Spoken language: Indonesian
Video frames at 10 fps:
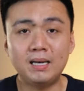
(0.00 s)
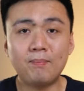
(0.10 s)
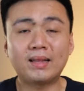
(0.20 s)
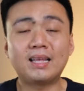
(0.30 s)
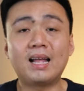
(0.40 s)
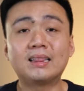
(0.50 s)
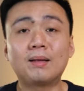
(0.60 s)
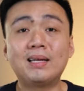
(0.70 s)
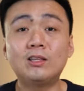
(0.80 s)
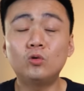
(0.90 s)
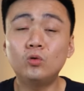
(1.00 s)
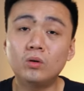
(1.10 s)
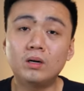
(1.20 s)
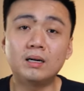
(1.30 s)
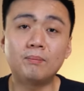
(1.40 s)
Jadi PT Antam
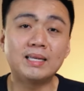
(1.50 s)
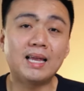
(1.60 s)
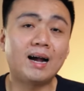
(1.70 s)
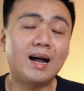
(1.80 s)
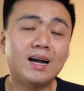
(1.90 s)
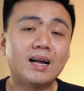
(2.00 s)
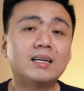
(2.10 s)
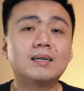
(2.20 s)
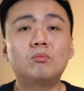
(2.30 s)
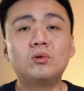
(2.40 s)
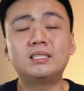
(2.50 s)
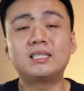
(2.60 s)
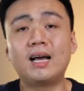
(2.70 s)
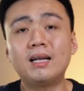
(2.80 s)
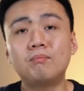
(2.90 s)
itu e, menyangkakan ke Budi
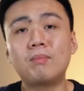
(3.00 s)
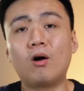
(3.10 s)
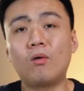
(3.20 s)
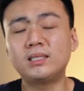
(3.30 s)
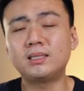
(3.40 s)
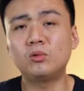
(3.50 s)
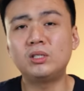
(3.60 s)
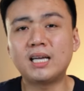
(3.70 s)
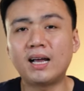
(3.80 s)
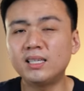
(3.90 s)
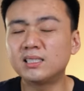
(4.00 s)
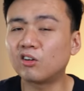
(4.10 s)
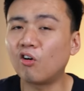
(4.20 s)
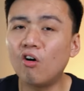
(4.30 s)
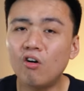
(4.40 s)
Said bahwa si Budi Said ini
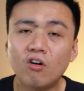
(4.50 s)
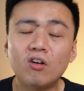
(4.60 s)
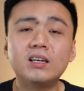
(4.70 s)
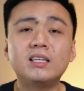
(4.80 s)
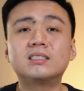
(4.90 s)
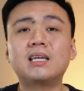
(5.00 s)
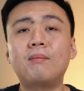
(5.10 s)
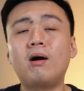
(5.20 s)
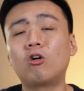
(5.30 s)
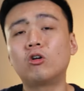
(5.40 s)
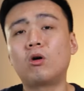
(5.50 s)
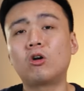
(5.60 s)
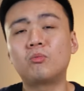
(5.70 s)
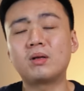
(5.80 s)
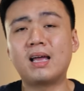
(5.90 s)
sekongkol nih sama
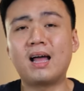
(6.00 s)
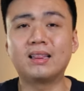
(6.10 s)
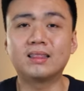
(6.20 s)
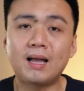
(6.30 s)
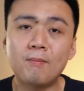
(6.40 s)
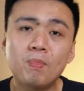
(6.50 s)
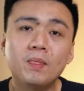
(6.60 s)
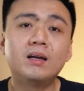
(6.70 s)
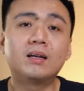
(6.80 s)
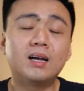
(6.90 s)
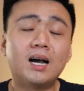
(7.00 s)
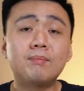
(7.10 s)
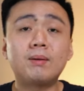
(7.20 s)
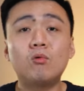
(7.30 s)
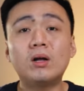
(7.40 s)
oknum-oknumnya Antam
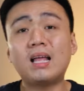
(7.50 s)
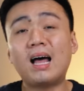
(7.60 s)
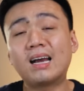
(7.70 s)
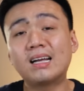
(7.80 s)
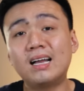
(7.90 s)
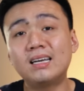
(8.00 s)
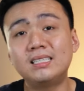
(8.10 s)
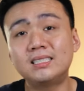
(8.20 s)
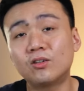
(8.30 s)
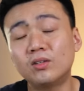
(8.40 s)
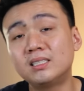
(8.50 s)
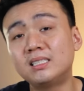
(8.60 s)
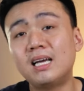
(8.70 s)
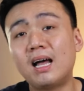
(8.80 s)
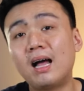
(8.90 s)
dengan membuat harga diskon
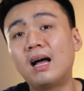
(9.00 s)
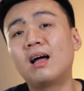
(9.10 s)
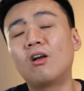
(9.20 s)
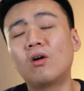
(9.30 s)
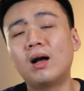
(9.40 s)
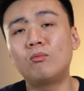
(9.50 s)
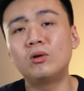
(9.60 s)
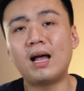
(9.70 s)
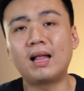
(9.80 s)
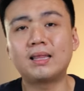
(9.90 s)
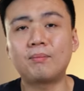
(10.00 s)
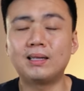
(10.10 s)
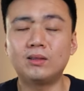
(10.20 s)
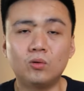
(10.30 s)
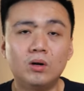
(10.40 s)
si e, logam mulia Antam
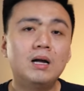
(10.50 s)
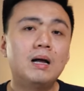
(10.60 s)
itu.